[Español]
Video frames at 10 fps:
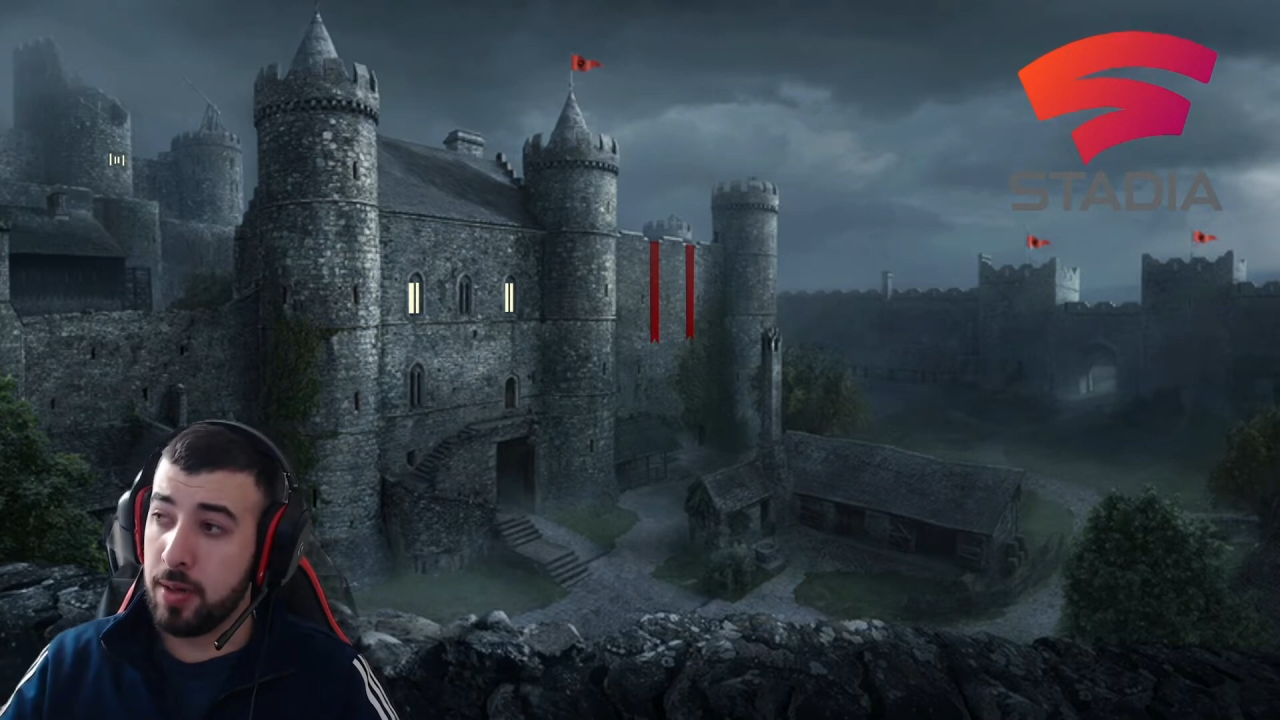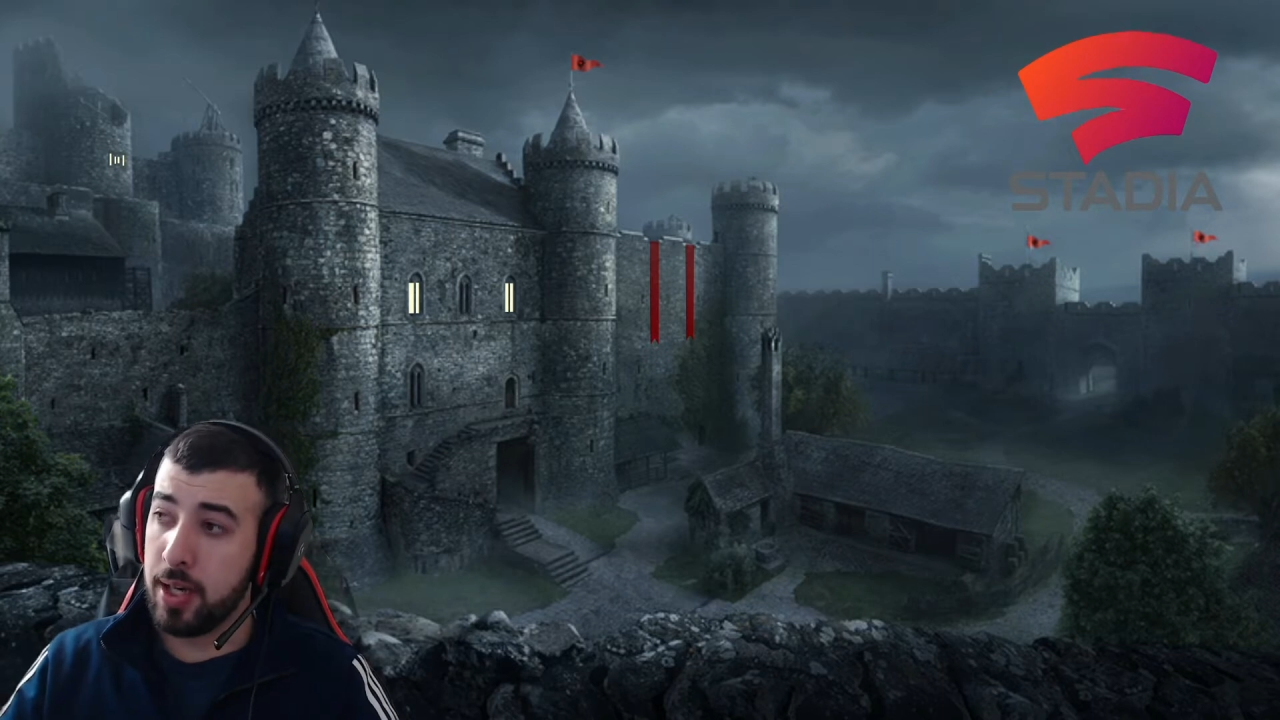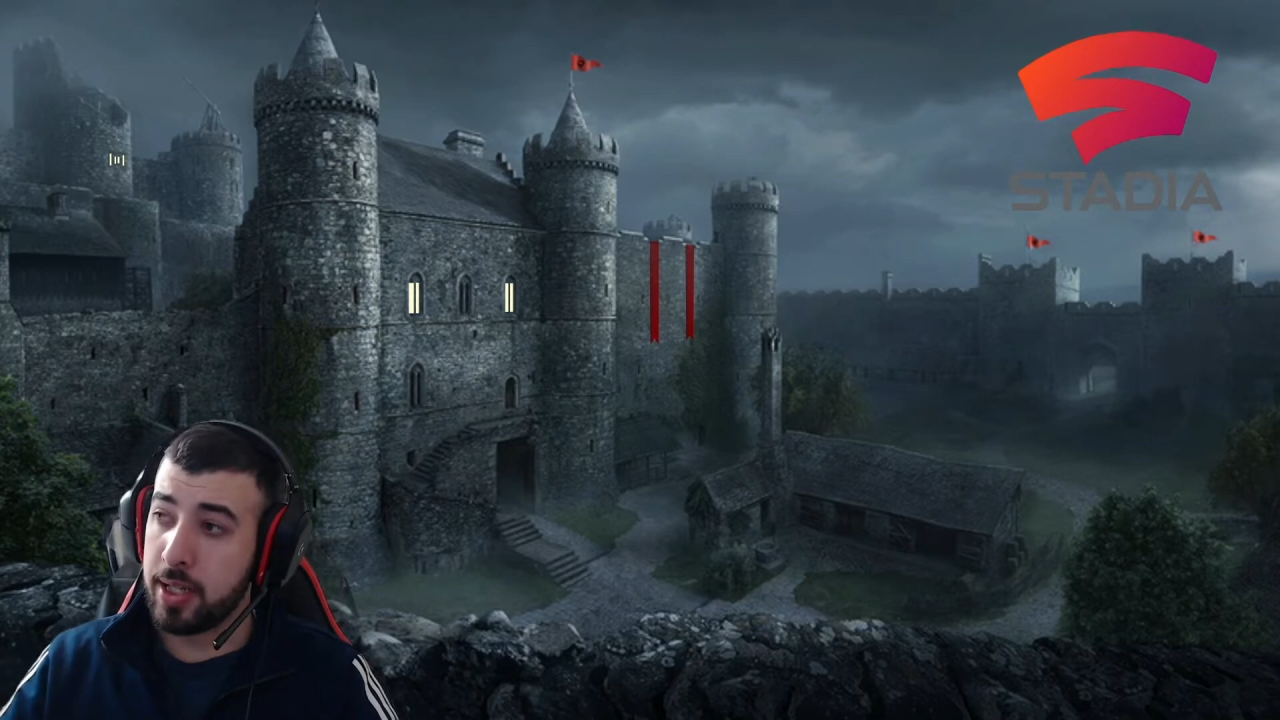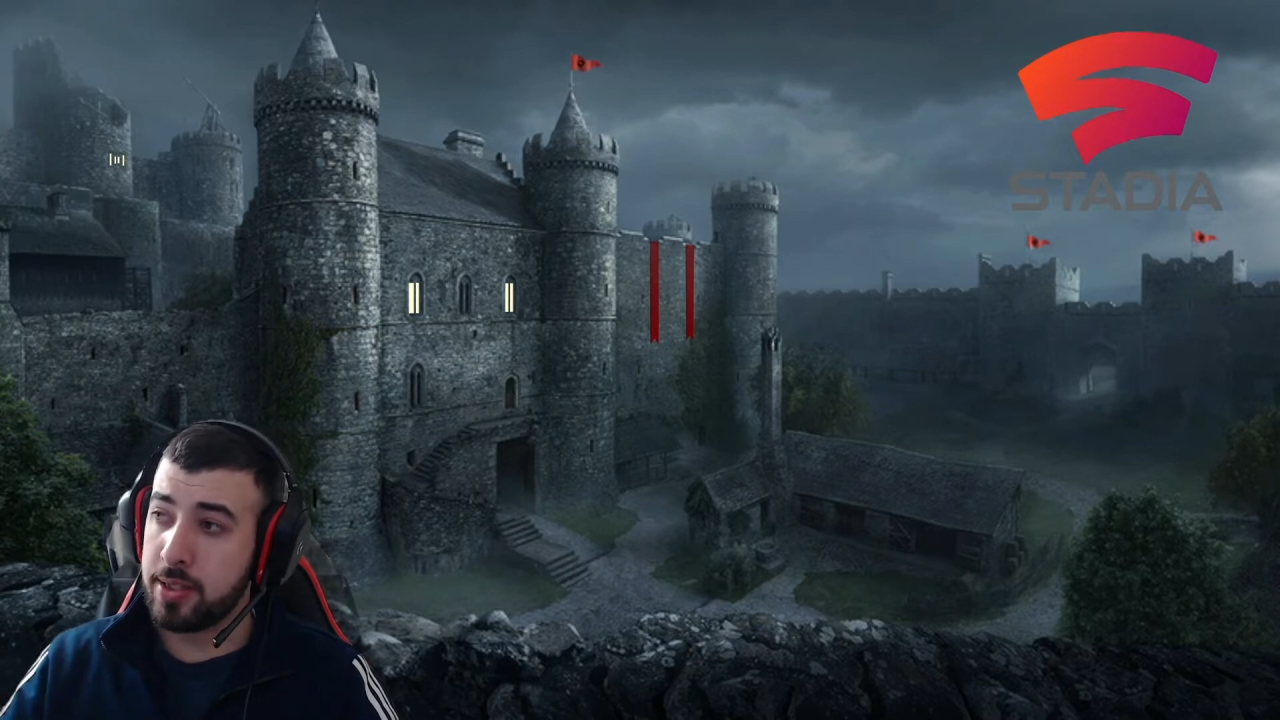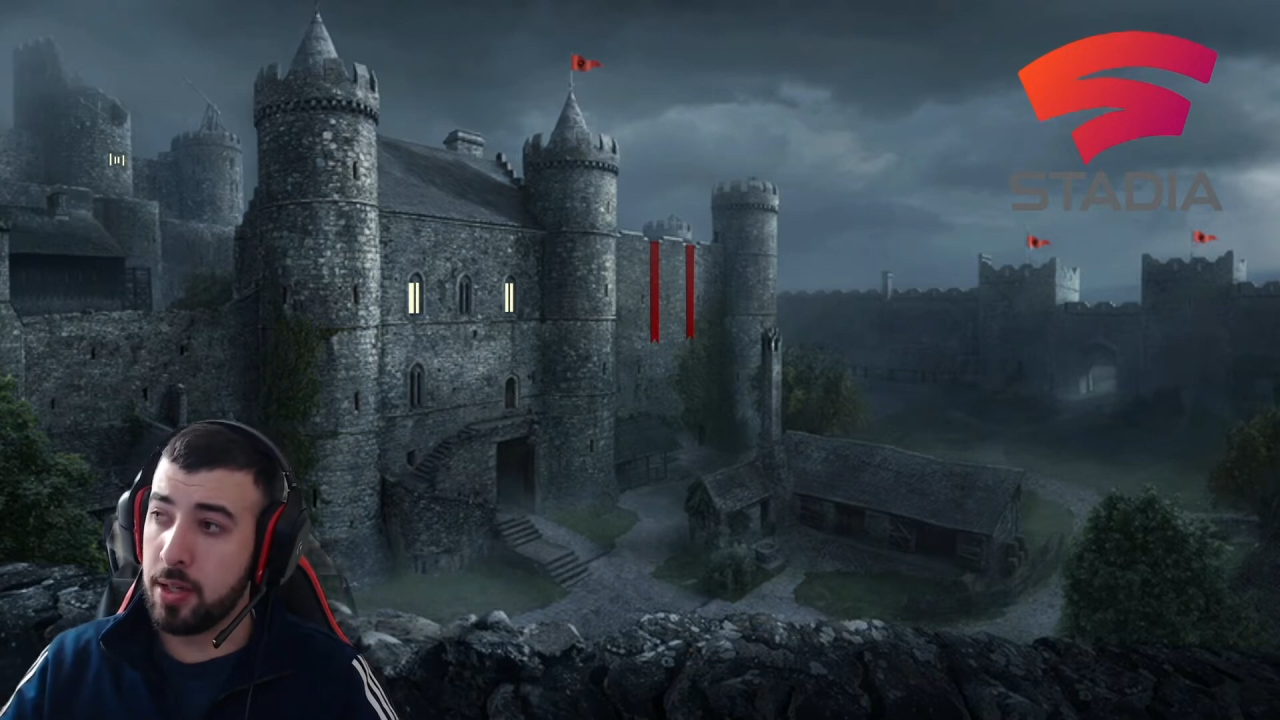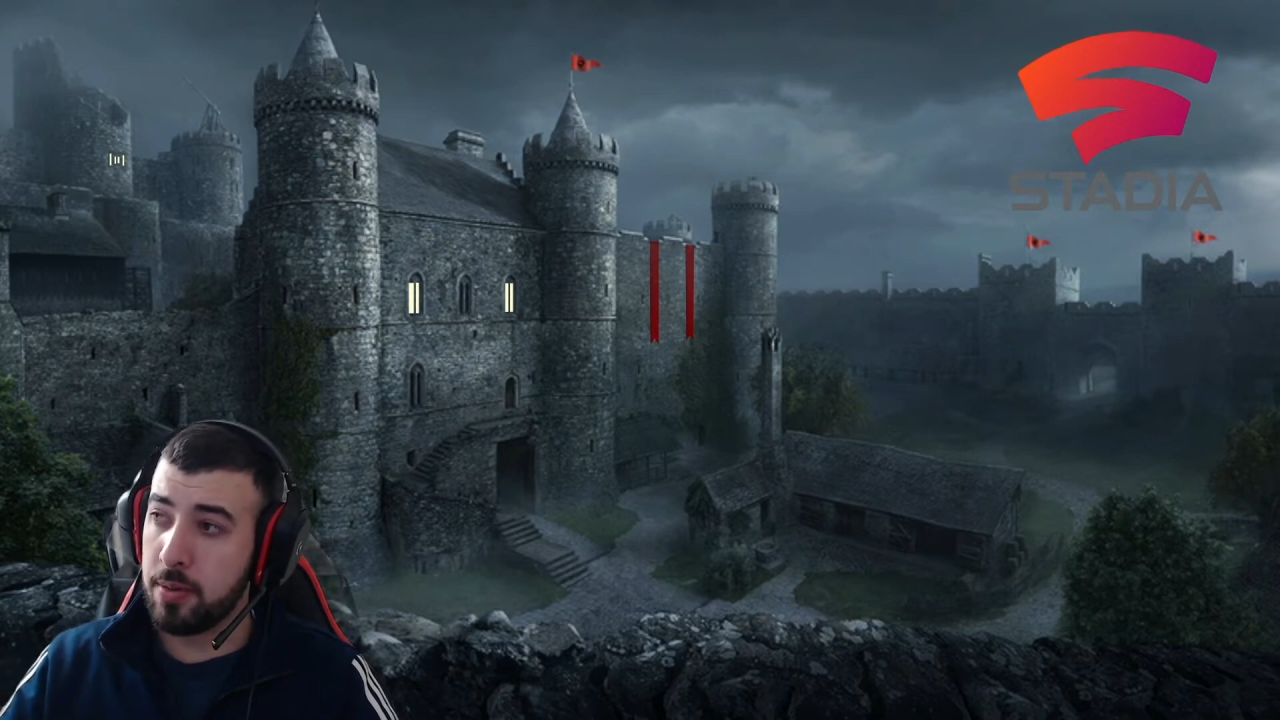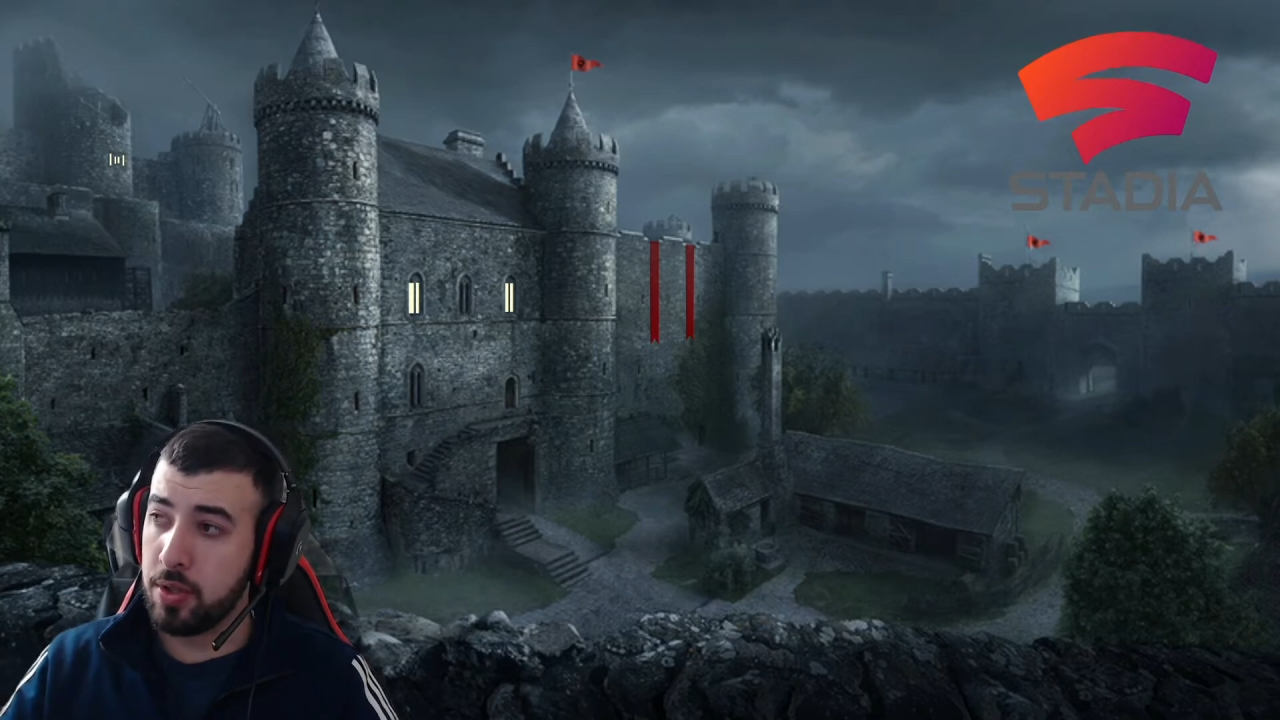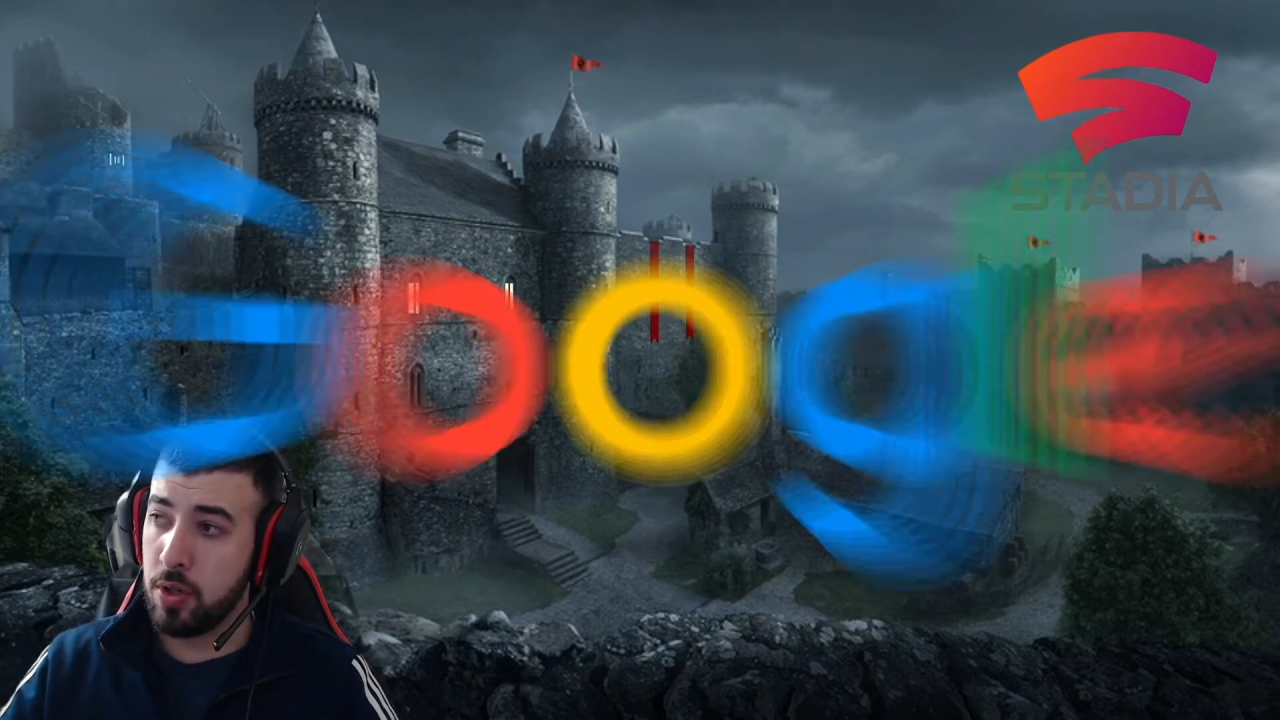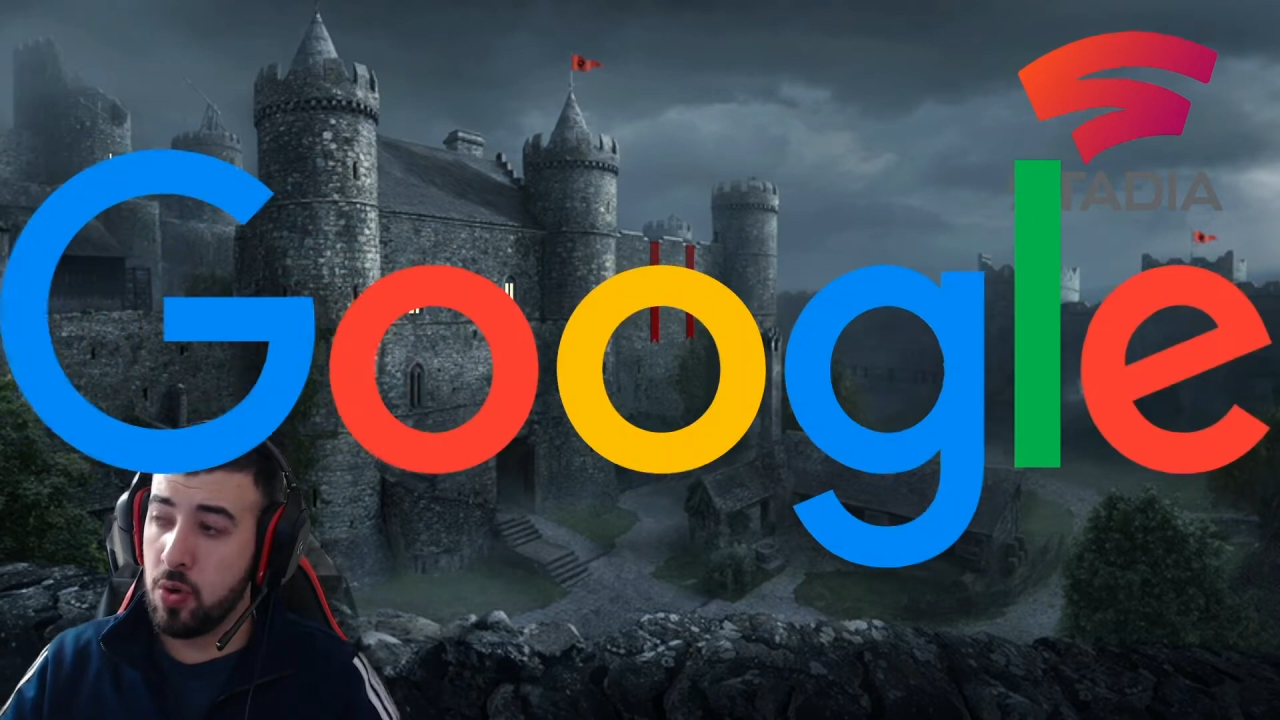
a hablar de ese servicio